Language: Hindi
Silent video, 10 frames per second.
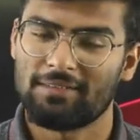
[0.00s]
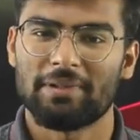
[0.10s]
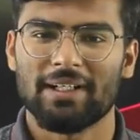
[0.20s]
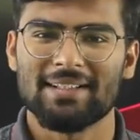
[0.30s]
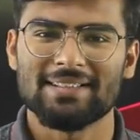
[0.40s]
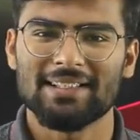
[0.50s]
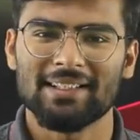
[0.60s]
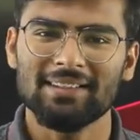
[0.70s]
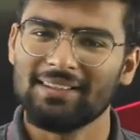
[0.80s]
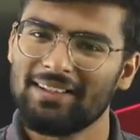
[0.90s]
बड़ा इजी है
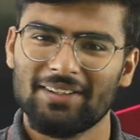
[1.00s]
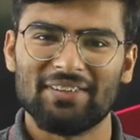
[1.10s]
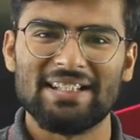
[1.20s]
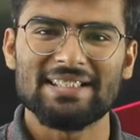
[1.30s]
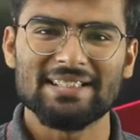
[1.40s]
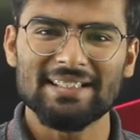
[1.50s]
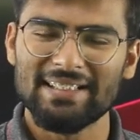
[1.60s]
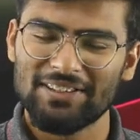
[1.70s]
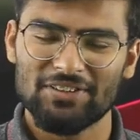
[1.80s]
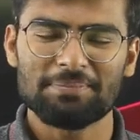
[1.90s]
ना वही चीज़ है
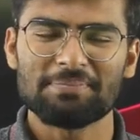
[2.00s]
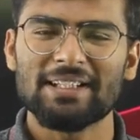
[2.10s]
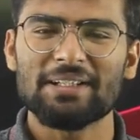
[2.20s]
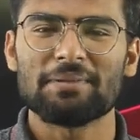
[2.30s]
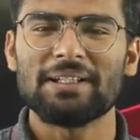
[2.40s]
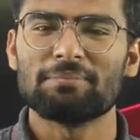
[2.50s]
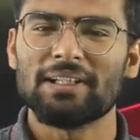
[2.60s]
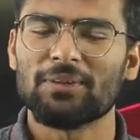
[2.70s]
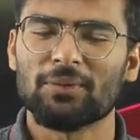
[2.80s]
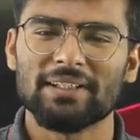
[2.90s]
तो जब तक ये भाई
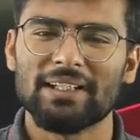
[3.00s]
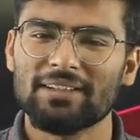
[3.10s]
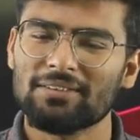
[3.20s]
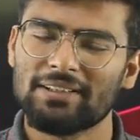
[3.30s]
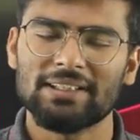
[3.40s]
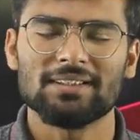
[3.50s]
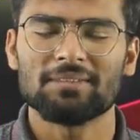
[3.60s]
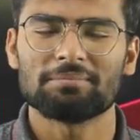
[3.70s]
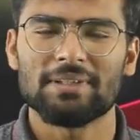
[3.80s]
प्लेन उड़ना है वहीं तक